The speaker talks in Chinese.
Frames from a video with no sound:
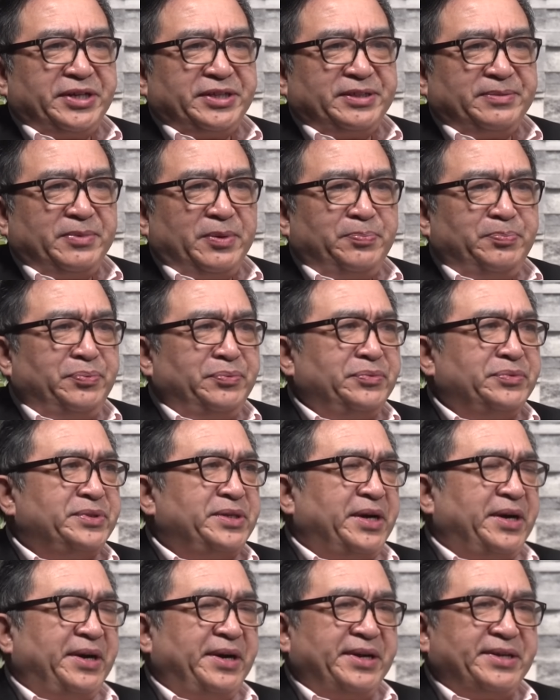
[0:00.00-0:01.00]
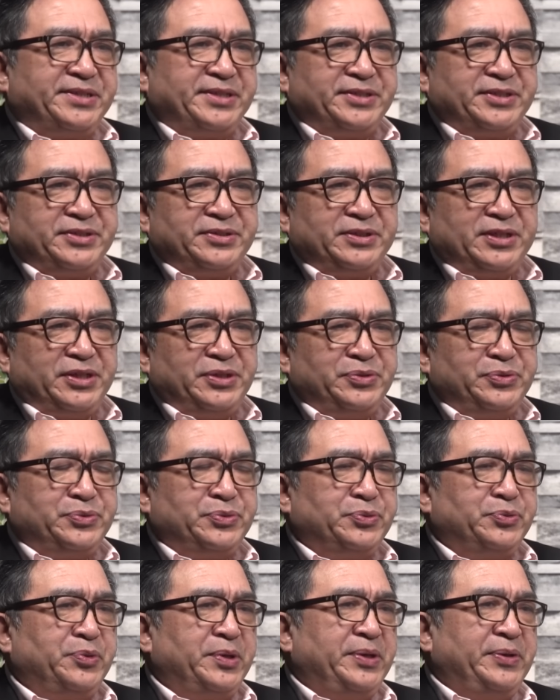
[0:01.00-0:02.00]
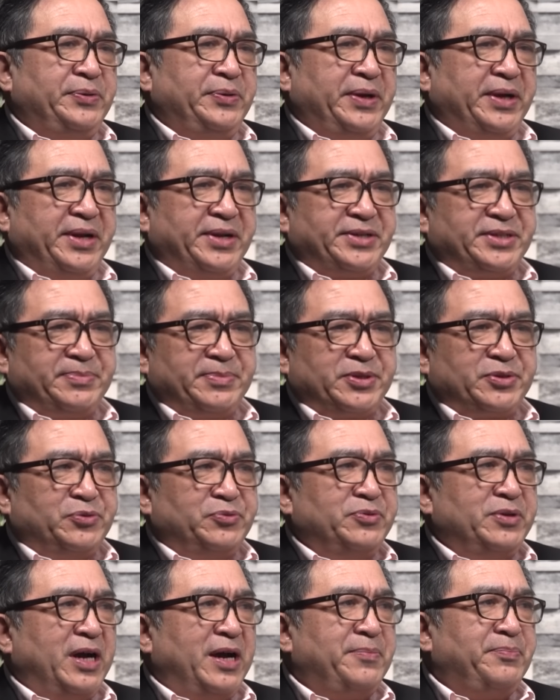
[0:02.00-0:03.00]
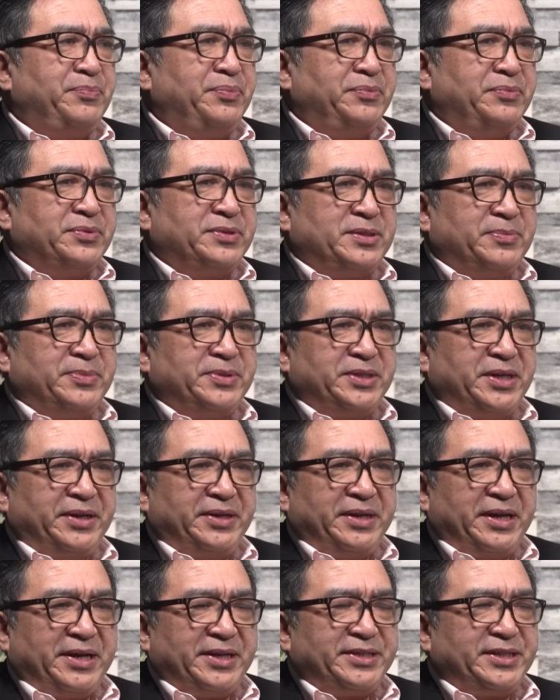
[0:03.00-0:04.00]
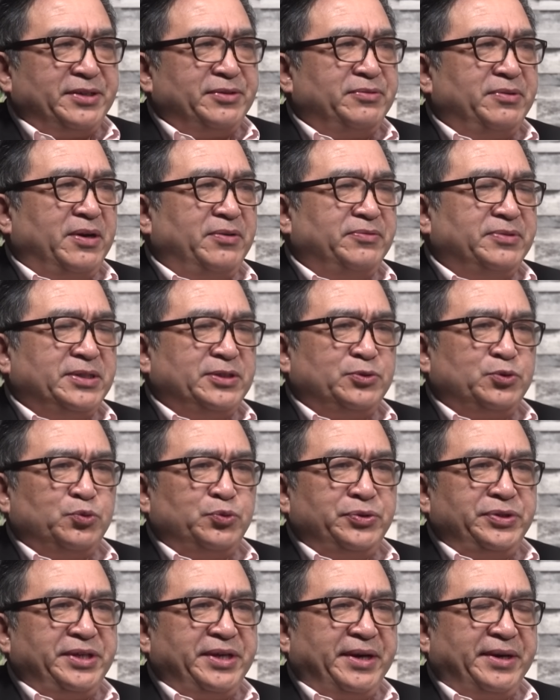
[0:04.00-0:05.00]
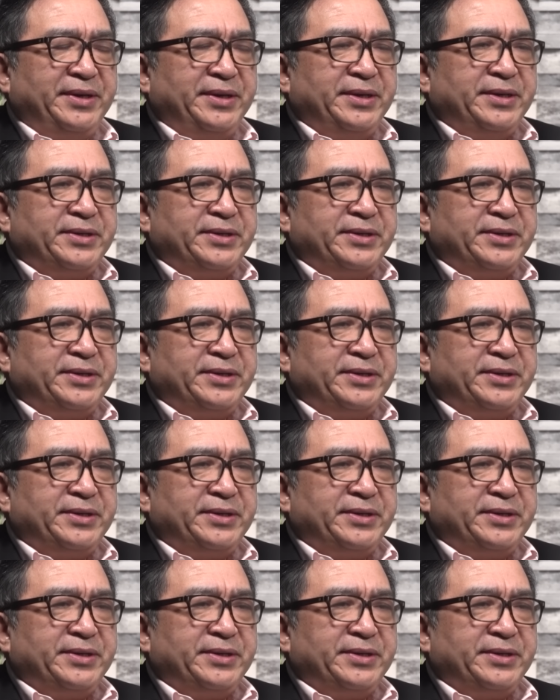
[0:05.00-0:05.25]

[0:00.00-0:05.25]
什么部长啊，甚至政治局委员啊，什么公安部什么人呐，政法委书记啊，